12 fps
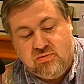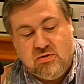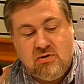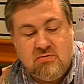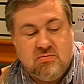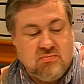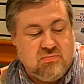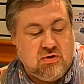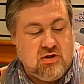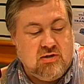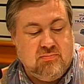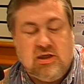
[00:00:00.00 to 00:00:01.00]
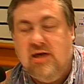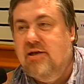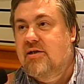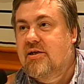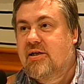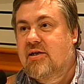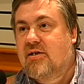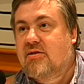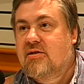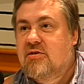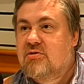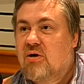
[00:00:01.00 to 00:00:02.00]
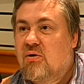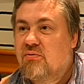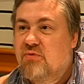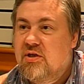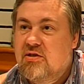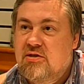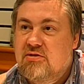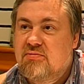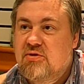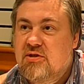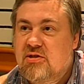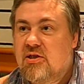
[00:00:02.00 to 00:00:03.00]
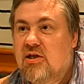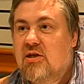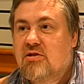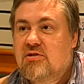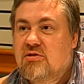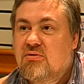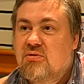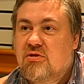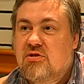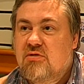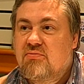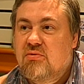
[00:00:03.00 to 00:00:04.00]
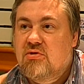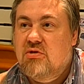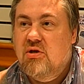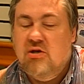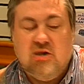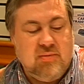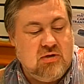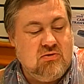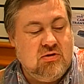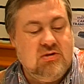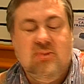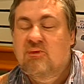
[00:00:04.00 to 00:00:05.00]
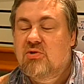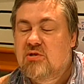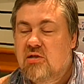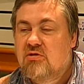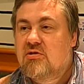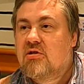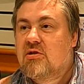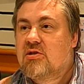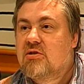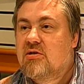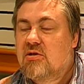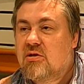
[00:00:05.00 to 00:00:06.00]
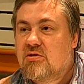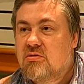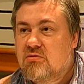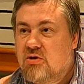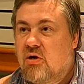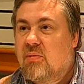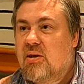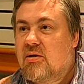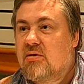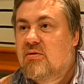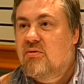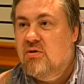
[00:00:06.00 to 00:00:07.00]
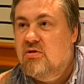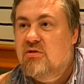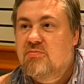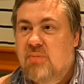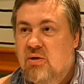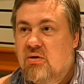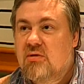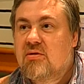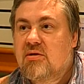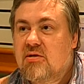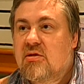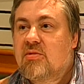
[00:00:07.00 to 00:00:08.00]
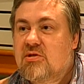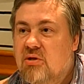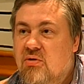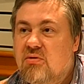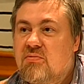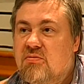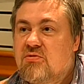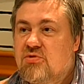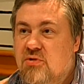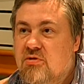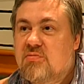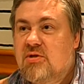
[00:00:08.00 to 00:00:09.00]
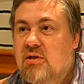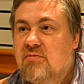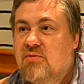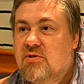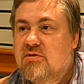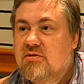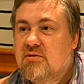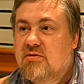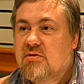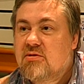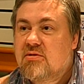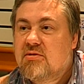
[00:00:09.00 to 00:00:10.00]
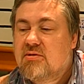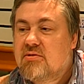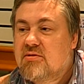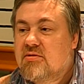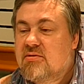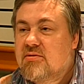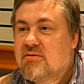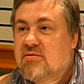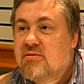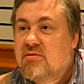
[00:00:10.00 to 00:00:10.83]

von, von den Teilen her nicht so aufwendig wie diese größeren Flugzeuge, aber trotzdem, man muss anständig, sauber, ordentlich bauen, damit es auch ein schönes Modell wird. Nun machen